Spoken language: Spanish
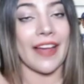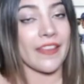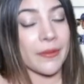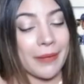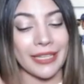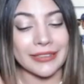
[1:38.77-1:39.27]

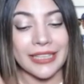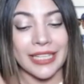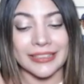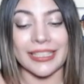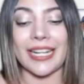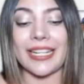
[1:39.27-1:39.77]
Además,
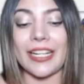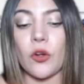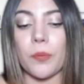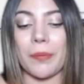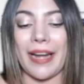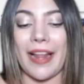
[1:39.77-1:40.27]
se han
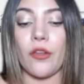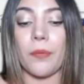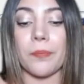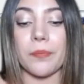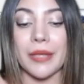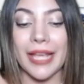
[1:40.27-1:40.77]

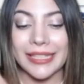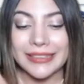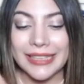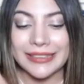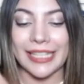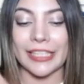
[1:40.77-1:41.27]
recuperado
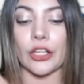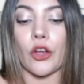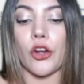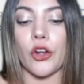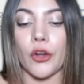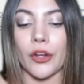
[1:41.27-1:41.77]
piezas
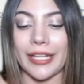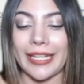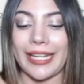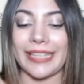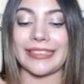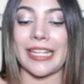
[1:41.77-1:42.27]

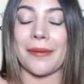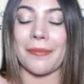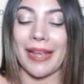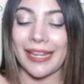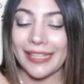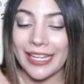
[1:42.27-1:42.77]
arqueológicas en
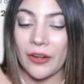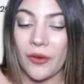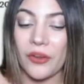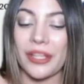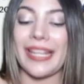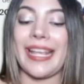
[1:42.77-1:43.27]

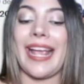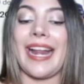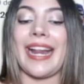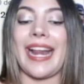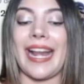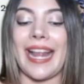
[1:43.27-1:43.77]
México y
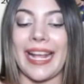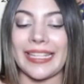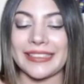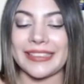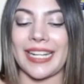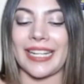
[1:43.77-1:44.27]
en el
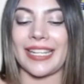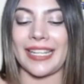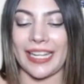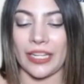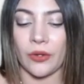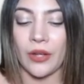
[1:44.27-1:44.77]

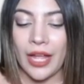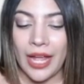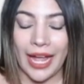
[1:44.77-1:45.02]
extranjero.